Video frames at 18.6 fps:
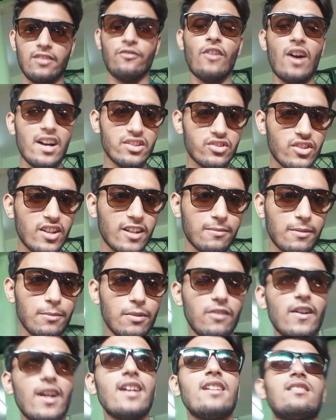फास्ट ट्रैक में
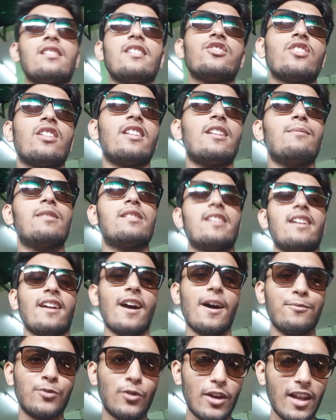बनवाया इसलिए जल्दी मिल
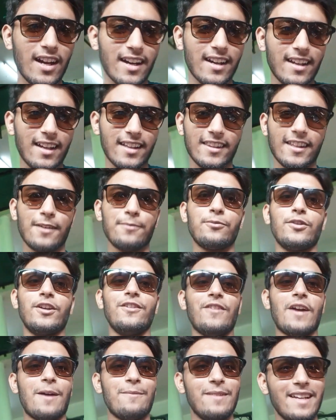जाएगा अब्दुल्ला का रहता है पूरी
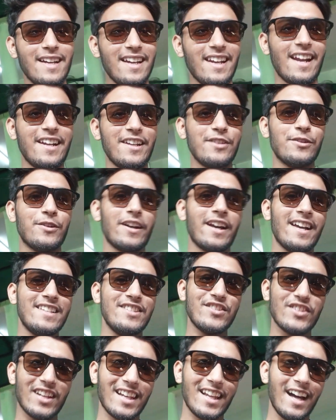फैमिली का रेडी हो गया
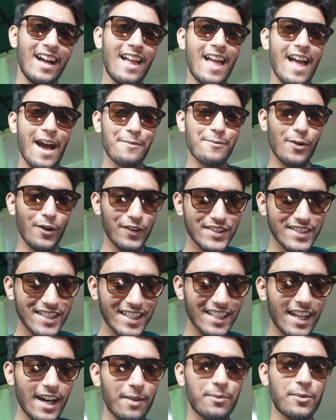इनशाला बहुत
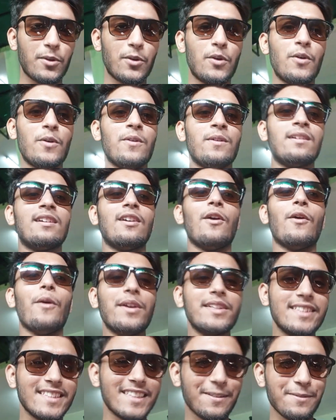जल्द आपको
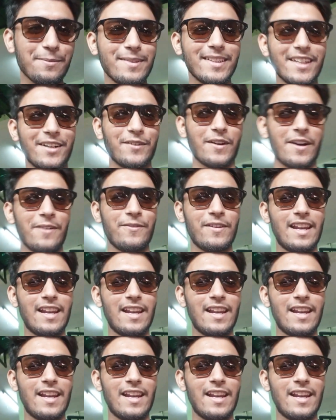और चीज़ें भी बताऊँगा